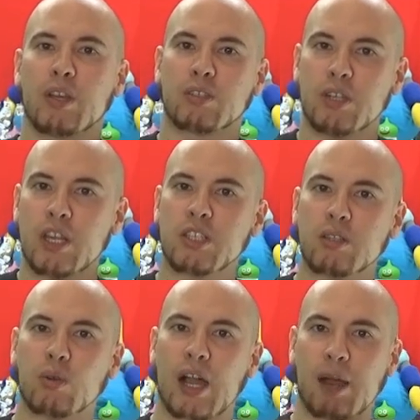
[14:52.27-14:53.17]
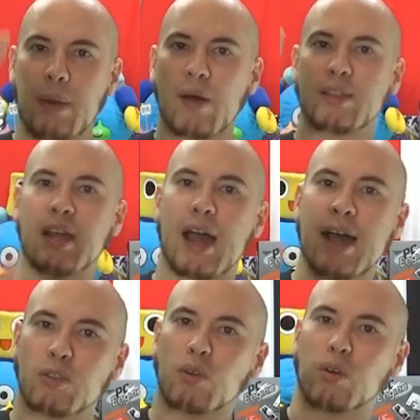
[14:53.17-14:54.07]
クレジットが回った
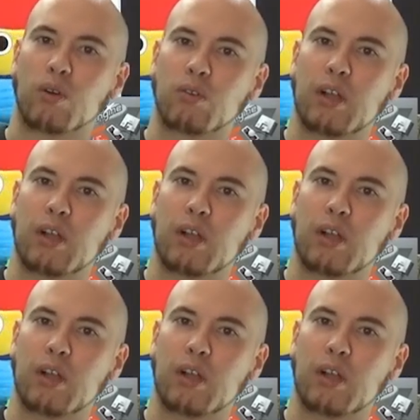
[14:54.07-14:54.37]
後